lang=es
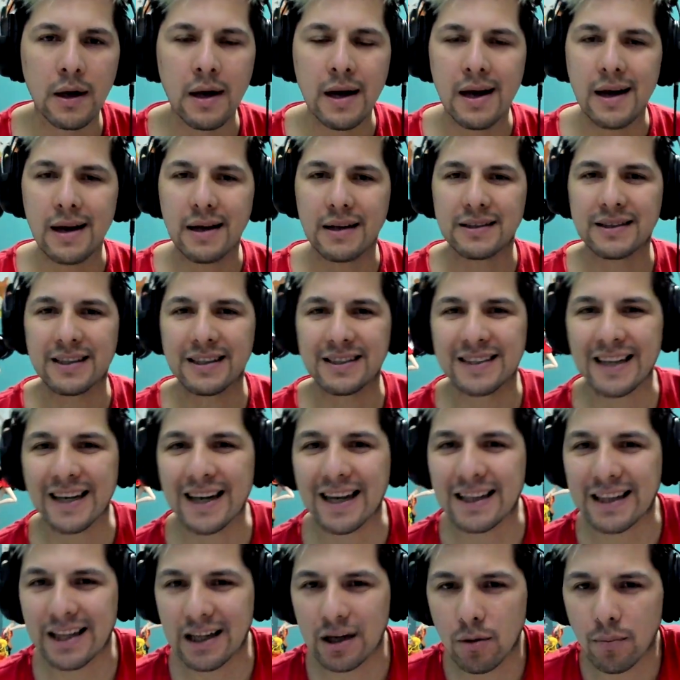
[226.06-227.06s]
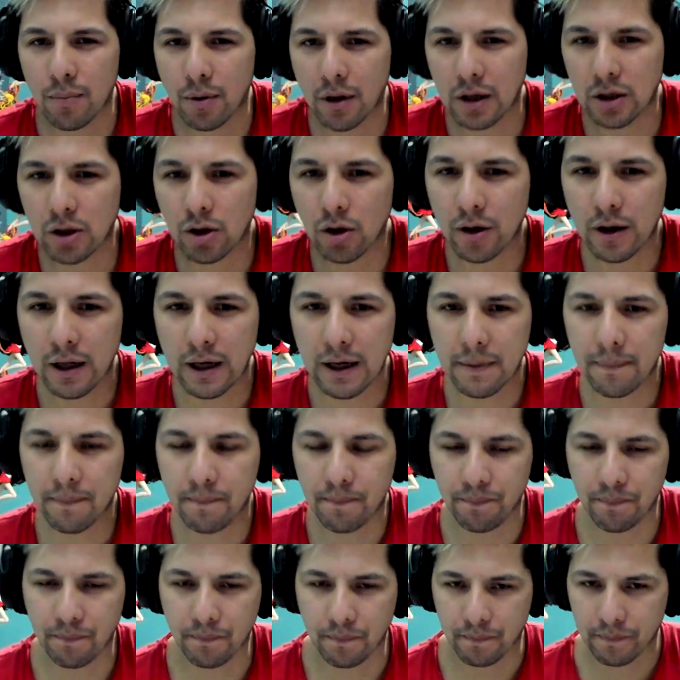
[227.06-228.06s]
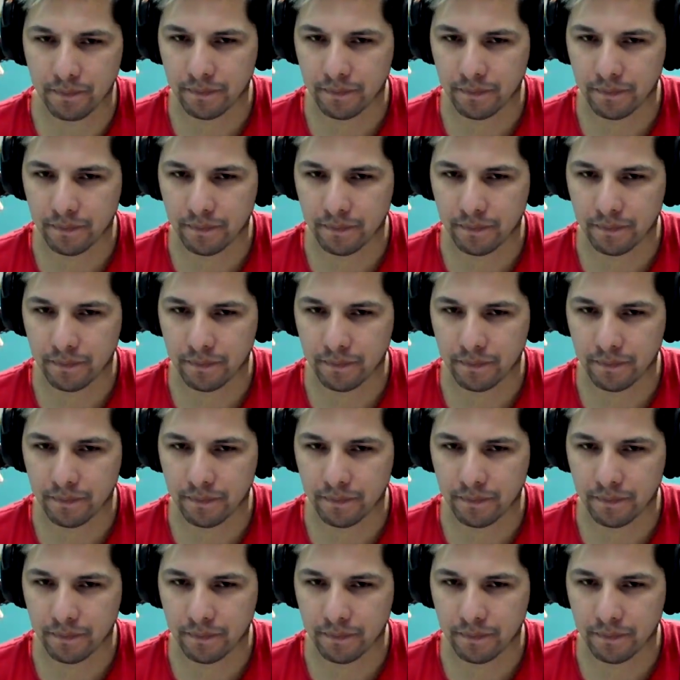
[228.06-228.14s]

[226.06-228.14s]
sé que tiene un poquito de mm,